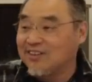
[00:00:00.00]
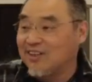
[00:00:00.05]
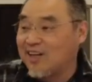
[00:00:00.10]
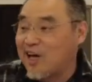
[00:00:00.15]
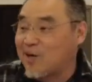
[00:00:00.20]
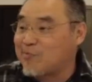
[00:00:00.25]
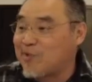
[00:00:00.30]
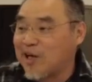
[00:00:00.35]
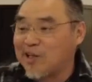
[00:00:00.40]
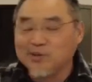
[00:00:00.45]

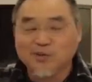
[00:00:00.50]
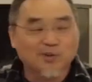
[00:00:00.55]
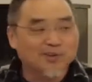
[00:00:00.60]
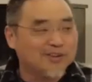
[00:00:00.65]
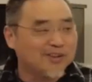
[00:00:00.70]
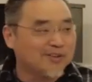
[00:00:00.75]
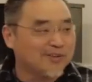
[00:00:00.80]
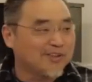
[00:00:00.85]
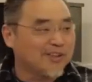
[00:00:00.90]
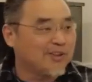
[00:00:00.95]
阿 p 索 s t
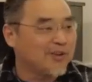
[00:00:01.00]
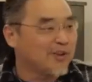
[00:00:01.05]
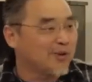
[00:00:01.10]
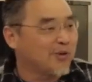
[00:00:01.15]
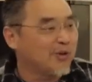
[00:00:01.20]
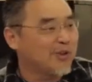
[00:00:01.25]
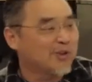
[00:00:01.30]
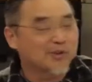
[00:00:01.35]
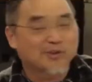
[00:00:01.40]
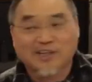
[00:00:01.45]
这种 T 恤
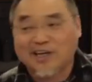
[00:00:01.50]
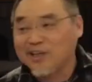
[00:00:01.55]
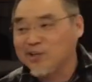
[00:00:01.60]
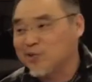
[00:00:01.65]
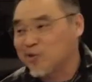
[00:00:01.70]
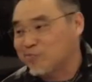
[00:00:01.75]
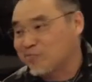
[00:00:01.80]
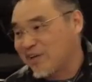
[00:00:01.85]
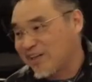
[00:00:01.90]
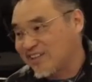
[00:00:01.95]
会有哪里
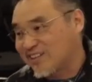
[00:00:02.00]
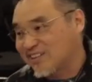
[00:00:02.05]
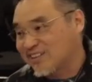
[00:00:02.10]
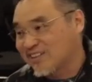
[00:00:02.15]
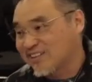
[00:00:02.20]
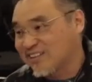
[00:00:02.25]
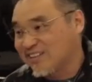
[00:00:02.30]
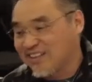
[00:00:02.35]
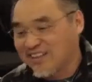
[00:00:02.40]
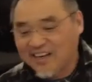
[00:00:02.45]
有卖啊？
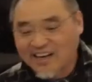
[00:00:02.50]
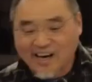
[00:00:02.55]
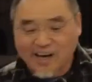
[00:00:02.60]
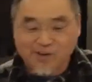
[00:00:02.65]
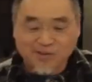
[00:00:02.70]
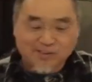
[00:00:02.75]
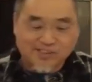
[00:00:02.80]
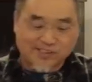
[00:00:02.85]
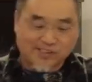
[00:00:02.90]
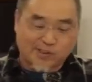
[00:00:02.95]
还
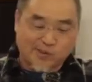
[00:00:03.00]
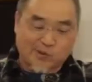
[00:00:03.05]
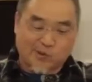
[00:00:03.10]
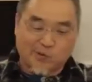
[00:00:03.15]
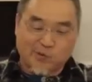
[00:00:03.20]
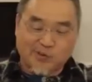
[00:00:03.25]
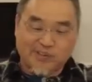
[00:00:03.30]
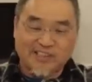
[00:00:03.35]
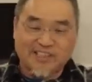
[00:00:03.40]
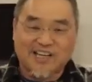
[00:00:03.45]
有使
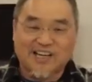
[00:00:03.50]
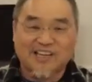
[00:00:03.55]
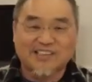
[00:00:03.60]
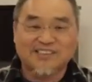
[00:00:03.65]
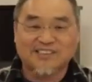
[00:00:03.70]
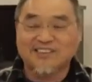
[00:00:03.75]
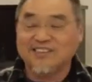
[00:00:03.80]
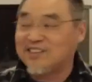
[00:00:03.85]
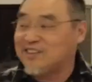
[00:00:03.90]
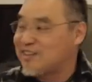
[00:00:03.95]
徒这两个
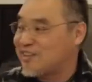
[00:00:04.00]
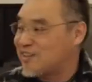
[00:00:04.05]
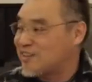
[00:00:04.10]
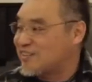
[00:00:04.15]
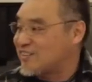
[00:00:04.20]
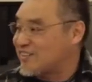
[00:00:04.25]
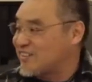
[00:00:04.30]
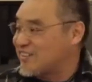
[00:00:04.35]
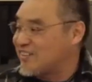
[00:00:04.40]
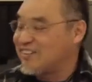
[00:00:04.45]
字的这
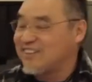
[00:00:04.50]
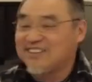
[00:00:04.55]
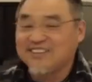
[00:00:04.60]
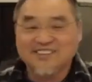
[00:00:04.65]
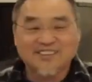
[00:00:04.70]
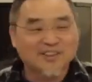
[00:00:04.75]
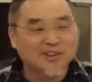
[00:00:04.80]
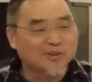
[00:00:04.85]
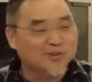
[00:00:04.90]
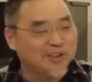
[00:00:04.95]
个
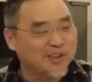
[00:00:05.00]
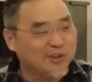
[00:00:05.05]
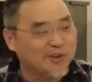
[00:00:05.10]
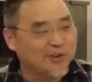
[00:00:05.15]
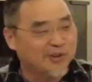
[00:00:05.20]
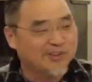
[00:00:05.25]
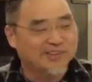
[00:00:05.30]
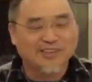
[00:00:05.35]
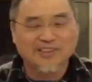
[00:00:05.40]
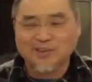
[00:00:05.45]
这种 T
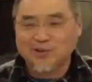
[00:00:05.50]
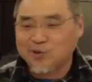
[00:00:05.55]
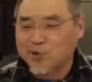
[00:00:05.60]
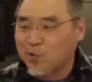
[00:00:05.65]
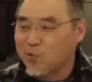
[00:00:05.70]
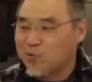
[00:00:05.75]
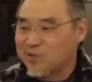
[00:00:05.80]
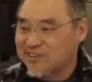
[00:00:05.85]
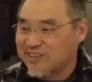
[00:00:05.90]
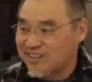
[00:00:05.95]
恤，这个
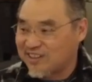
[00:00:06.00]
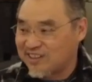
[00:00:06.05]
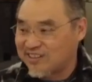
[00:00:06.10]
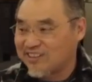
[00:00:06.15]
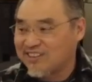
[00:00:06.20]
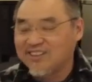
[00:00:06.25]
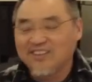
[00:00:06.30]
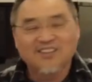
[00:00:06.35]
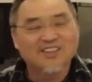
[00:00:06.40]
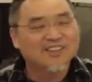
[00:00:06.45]
中文的
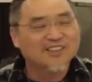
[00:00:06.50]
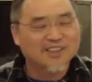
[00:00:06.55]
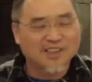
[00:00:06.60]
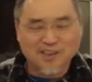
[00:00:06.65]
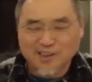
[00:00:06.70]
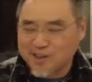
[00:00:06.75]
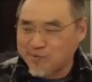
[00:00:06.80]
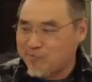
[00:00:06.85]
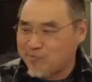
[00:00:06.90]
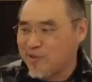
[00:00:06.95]

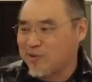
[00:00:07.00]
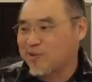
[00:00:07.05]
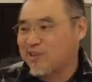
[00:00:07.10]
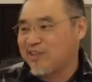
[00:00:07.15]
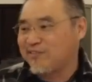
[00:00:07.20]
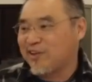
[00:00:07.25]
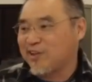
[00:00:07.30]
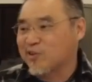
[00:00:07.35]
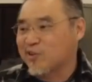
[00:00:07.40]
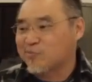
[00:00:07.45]
更是没有
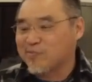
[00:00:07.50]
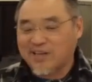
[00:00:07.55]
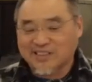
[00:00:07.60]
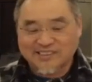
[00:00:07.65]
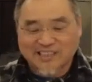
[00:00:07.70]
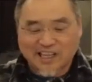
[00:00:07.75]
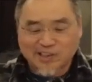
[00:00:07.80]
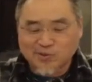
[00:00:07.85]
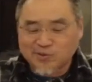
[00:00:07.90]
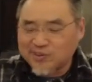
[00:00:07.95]
地方有卖，
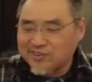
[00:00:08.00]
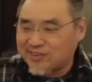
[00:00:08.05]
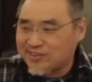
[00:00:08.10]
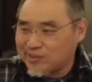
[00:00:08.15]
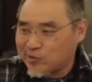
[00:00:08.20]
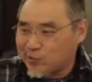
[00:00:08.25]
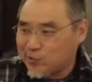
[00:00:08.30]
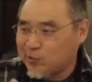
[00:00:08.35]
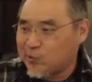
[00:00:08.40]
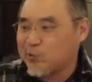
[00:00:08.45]
他就是自
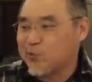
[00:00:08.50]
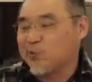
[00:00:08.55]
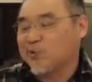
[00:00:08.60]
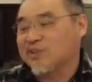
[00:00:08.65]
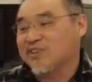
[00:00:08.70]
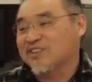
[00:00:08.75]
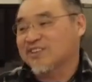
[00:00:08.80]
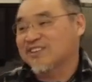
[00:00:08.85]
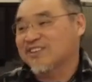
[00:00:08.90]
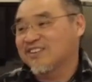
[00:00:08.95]
己去做
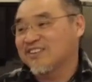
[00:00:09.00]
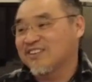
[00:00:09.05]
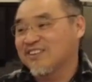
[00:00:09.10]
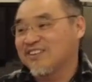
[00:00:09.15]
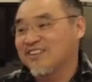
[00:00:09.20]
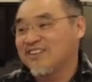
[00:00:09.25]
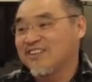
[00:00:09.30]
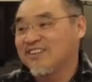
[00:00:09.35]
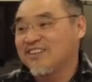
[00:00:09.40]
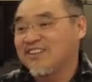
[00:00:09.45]

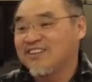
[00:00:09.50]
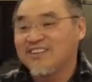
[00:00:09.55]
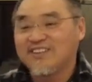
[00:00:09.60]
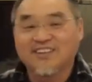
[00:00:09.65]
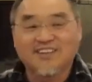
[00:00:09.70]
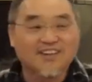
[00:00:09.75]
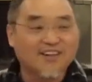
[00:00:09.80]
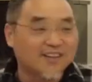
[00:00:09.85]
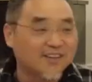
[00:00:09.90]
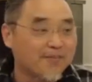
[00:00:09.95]

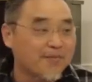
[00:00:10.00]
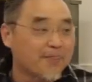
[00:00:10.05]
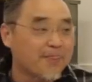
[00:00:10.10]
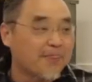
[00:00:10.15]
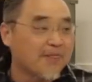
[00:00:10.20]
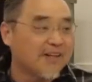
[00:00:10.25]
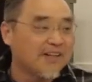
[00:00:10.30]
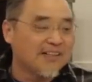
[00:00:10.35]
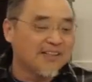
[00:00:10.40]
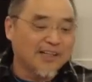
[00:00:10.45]
的啊。
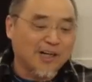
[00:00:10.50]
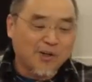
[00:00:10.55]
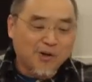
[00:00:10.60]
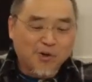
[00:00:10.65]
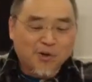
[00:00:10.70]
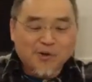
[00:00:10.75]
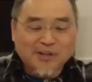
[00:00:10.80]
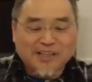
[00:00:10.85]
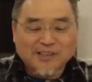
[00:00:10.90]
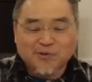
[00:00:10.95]
然后
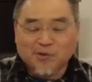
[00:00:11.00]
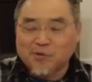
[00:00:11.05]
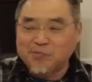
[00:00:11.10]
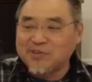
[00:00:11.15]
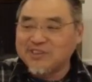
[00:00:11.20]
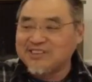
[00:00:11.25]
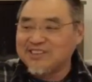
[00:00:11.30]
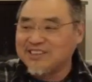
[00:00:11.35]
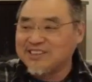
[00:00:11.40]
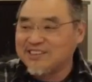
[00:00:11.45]
后来我
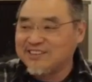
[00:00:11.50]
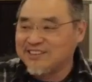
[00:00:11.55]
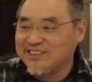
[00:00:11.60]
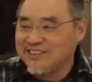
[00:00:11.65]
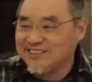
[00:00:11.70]
们这个